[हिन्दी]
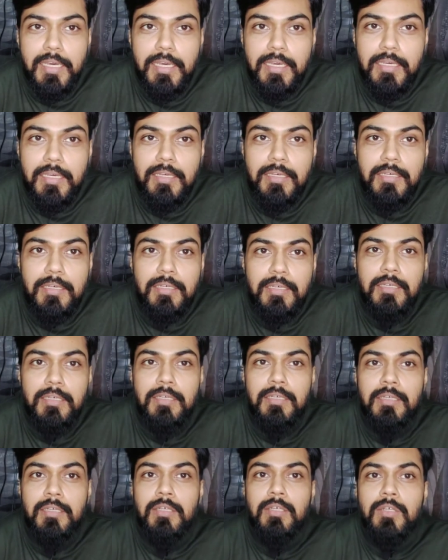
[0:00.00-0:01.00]
है
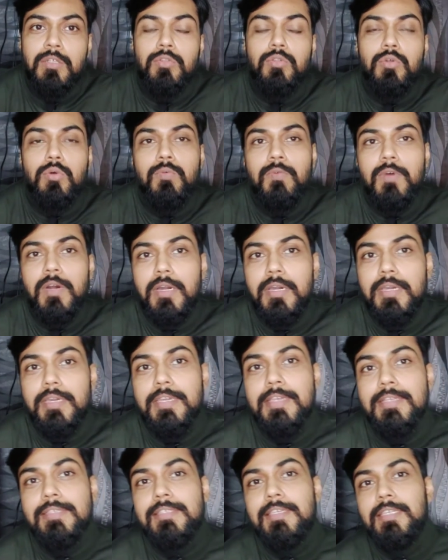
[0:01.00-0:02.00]
तो वह
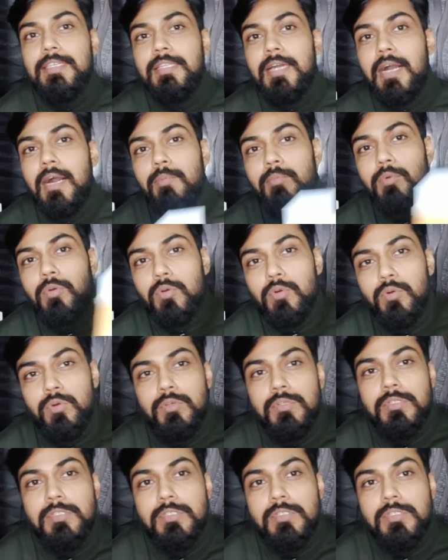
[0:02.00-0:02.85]
इस किताब को